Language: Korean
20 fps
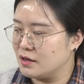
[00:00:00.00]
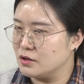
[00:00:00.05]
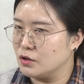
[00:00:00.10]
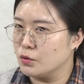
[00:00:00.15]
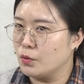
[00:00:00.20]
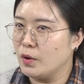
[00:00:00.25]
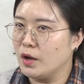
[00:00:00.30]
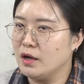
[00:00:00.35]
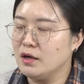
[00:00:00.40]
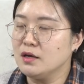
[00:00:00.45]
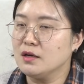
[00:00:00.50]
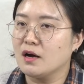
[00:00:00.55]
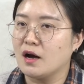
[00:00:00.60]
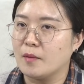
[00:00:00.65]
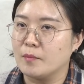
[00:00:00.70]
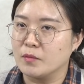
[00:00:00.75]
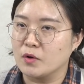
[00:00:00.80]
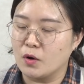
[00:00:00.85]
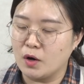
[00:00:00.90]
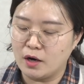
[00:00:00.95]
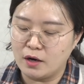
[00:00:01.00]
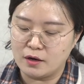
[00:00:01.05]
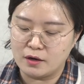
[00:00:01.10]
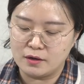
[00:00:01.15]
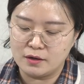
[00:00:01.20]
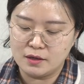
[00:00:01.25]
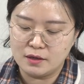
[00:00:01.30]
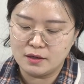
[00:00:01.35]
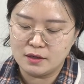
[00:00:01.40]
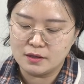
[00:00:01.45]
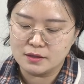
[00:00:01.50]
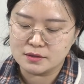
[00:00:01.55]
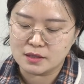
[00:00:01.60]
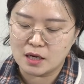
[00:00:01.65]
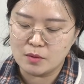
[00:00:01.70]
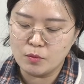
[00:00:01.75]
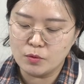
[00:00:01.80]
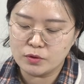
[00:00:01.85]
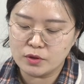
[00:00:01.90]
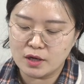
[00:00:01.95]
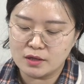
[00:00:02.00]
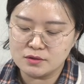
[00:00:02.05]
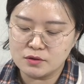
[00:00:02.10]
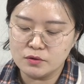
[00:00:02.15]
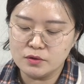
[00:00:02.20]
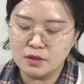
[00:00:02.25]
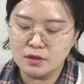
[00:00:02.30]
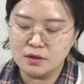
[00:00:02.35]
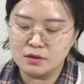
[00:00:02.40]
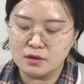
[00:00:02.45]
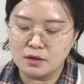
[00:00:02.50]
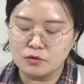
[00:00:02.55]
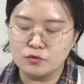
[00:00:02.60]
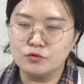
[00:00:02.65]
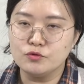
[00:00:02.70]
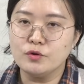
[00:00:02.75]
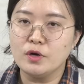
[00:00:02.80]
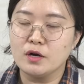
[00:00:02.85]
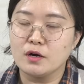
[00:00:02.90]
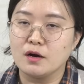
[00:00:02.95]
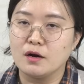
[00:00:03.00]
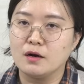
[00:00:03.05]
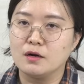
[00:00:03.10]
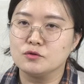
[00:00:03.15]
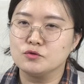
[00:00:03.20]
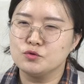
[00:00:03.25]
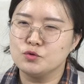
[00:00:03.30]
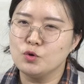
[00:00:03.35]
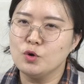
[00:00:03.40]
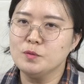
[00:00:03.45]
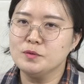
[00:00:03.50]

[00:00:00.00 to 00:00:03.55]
이런 회의감과 잘못한 선택에 대한 후회가 수도